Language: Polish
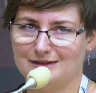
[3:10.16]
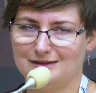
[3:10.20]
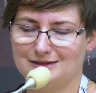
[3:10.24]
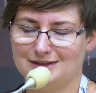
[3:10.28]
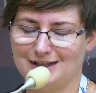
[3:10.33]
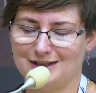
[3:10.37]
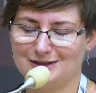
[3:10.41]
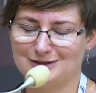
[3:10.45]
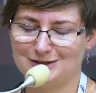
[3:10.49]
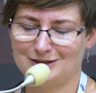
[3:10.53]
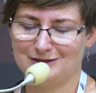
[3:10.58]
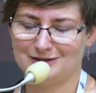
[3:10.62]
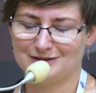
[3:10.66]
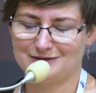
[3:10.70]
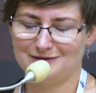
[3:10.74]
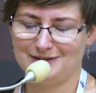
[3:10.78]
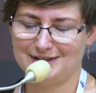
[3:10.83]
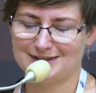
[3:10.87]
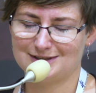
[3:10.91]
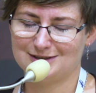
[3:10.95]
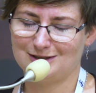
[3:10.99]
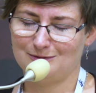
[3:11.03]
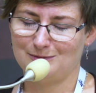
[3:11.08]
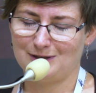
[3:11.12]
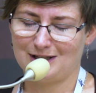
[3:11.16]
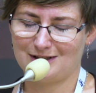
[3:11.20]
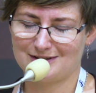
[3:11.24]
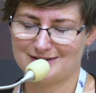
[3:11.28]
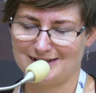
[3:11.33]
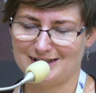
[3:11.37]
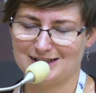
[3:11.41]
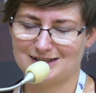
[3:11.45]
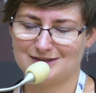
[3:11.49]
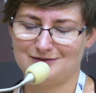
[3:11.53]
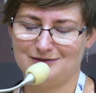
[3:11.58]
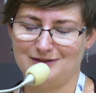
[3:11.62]
ten kto z was, kto ma
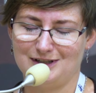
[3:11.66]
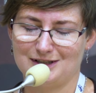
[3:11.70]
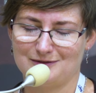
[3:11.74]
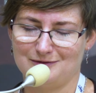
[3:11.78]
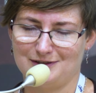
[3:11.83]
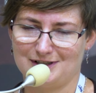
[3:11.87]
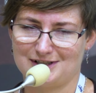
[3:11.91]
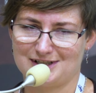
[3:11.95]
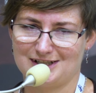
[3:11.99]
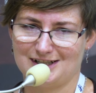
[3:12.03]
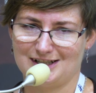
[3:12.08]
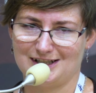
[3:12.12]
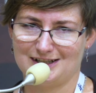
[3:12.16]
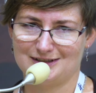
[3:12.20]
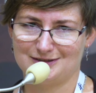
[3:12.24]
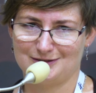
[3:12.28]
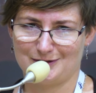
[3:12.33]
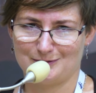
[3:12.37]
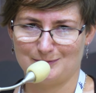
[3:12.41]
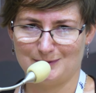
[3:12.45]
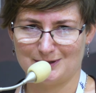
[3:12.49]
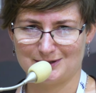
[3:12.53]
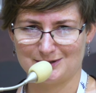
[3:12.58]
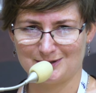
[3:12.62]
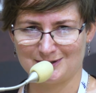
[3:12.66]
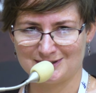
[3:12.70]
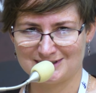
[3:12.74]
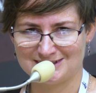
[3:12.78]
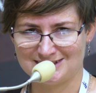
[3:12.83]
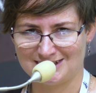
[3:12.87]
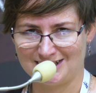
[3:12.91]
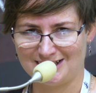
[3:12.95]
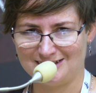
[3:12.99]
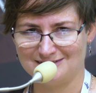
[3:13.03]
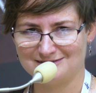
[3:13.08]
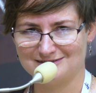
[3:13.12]
rodzeństwo, a zwłaszcza jak ktoś ma
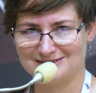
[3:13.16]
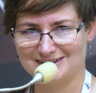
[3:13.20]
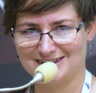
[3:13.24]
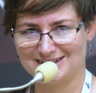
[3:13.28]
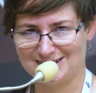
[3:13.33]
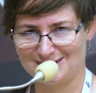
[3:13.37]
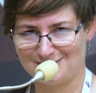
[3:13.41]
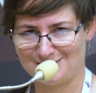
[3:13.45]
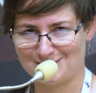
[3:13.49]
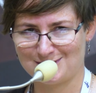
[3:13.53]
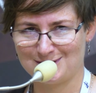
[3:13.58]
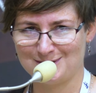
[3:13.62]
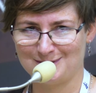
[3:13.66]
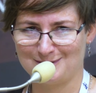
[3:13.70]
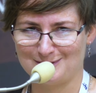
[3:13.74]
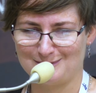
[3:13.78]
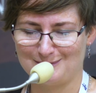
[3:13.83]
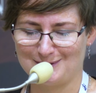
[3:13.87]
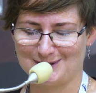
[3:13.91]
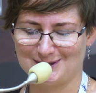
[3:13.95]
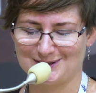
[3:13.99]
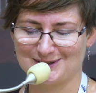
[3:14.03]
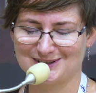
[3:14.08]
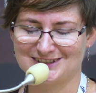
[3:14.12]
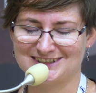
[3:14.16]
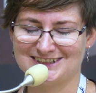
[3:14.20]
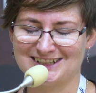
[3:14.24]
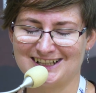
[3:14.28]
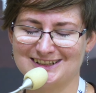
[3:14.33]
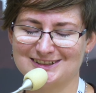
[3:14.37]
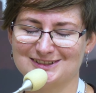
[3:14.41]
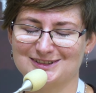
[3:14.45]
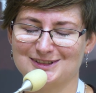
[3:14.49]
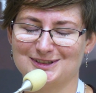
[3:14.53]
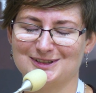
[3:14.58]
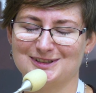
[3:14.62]
siostrę, jest dziewczyną i ma
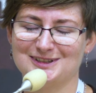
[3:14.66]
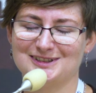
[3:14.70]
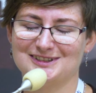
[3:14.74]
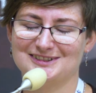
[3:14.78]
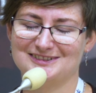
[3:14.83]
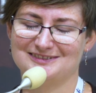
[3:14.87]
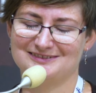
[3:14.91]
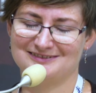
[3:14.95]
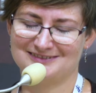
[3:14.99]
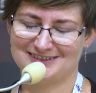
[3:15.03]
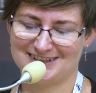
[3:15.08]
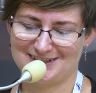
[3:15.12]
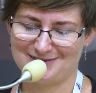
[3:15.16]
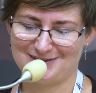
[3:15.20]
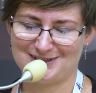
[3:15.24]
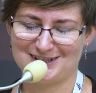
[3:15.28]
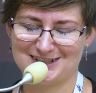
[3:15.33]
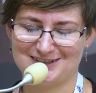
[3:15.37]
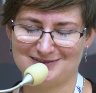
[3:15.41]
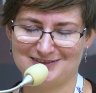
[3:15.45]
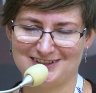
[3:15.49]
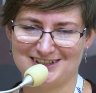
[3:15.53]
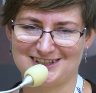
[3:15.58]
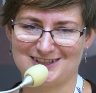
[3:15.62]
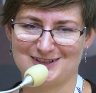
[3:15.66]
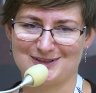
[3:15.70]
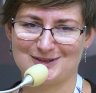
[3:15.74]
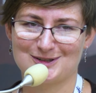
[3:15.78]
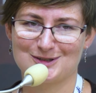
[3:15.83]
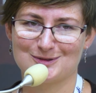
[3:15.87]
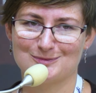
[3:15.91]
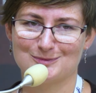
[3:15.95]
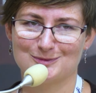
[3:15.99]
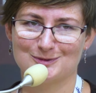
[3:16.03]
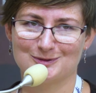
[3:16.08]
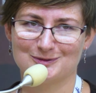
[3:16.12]
siostrę, to dziewczyny wiecie o
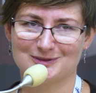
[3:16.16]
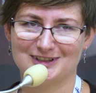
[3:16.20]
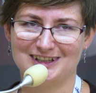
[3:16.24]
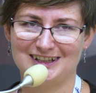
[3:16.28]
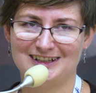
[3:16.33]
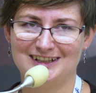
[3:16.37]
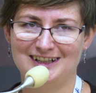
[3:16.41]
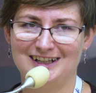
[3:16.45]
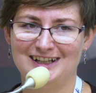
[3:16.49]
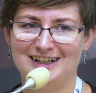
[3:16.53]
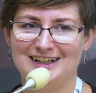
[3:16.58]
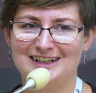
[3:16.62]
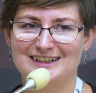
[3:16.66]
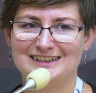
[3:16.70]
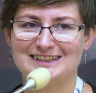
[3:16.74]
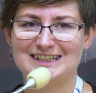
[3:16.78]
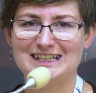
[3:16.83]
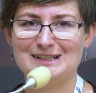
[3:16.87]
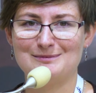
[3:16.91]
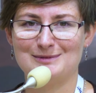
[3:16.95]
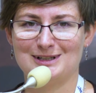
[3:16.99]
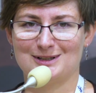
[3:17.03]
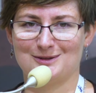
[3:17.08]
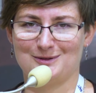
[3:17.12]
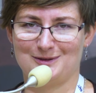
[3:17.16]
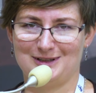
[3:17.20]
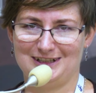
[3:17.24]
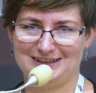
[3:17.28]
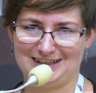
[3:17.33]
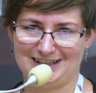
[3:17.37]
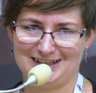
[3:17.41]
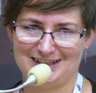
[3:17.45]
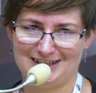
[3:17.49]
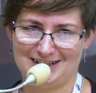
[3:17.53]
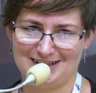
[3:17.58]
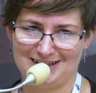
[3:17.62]
czym mówię, nie ma drugiej
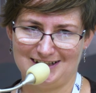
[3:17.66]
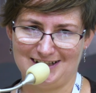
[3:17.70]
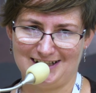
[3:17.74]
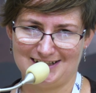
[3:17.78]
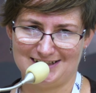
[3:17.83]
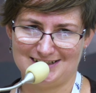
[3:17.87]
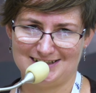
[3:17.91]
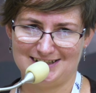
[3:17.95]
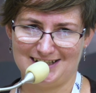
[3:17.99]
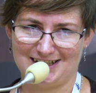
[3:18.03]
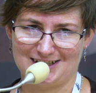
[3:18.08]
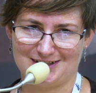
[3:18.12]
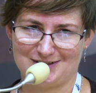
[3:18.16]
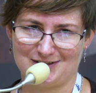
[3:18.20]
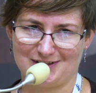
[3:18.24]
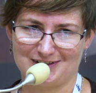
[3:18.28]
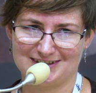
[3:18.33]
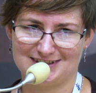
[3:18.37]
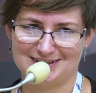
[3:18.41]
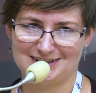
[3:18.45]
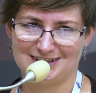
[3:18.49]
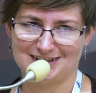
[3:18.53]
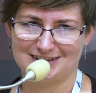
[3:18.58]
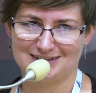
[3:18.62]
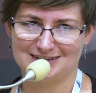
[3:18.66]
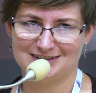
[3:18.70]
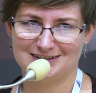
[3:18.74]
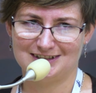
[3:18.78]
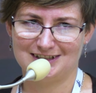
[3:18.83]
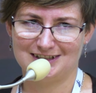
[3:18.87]
takiej relacji jak siostry.